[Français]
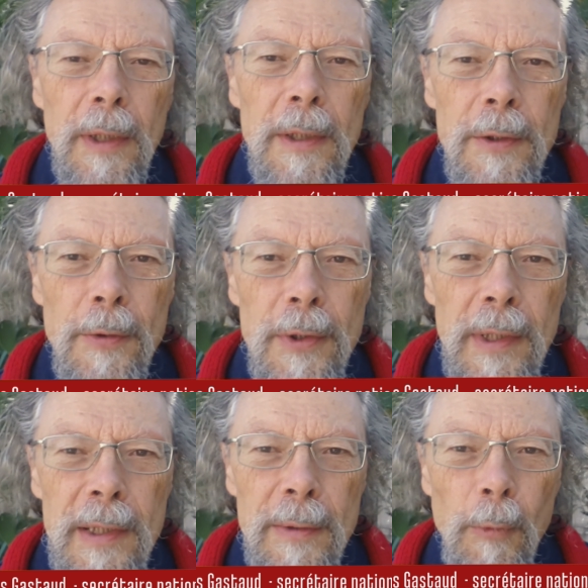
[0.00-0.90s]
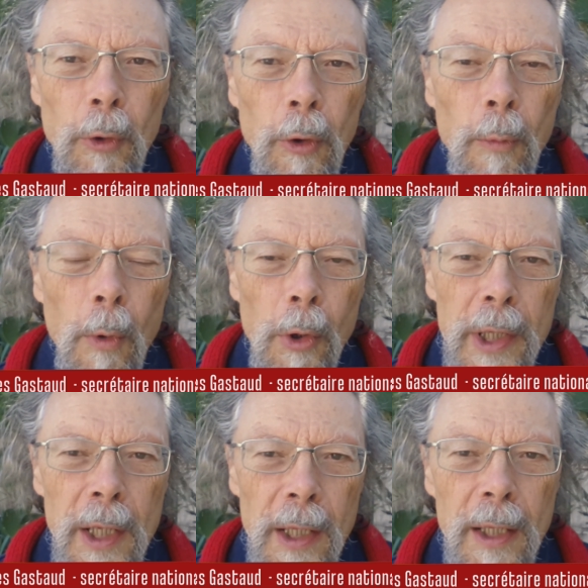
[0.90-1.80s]
Hein. socialisme au
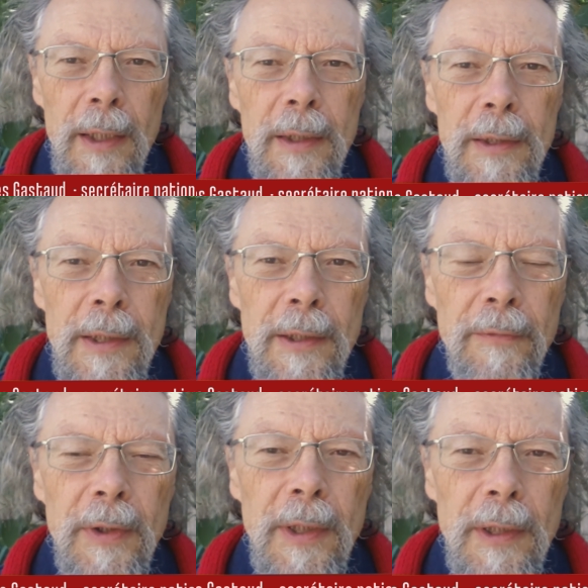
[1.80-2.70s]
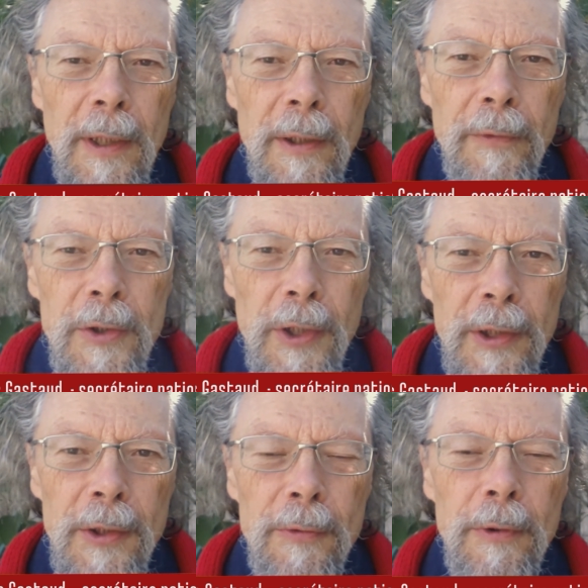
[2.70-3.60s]
morir, disait Fidel à la fin de chaque
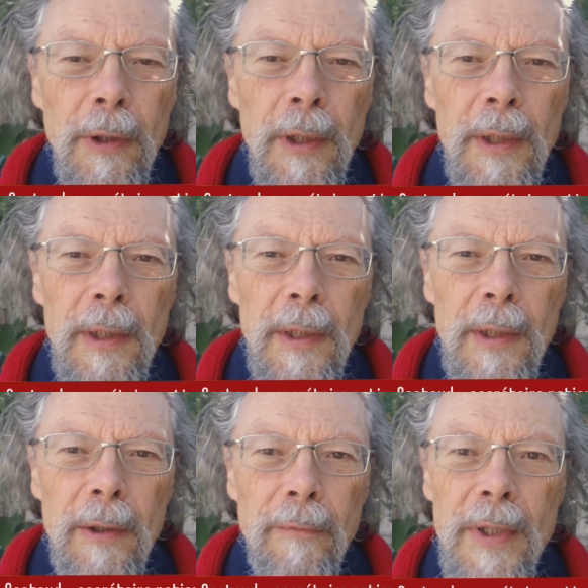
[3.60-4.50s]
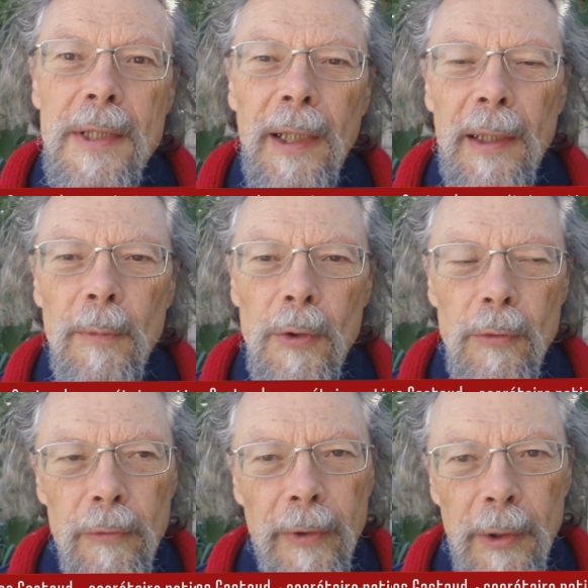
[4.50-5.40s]
discours, venceremos,
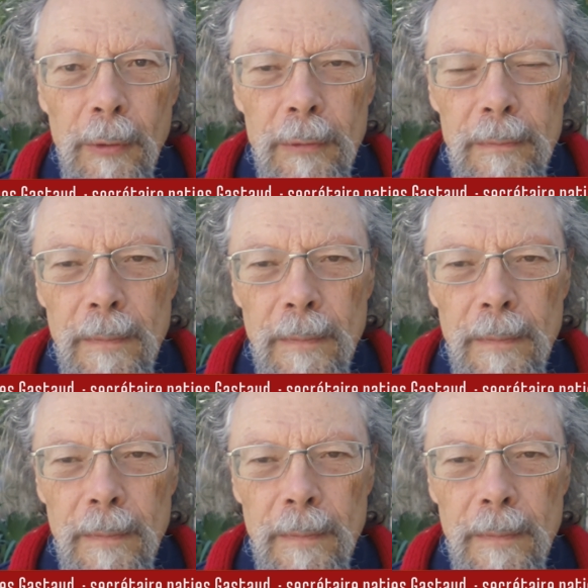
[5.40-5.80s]
nous vaincrons.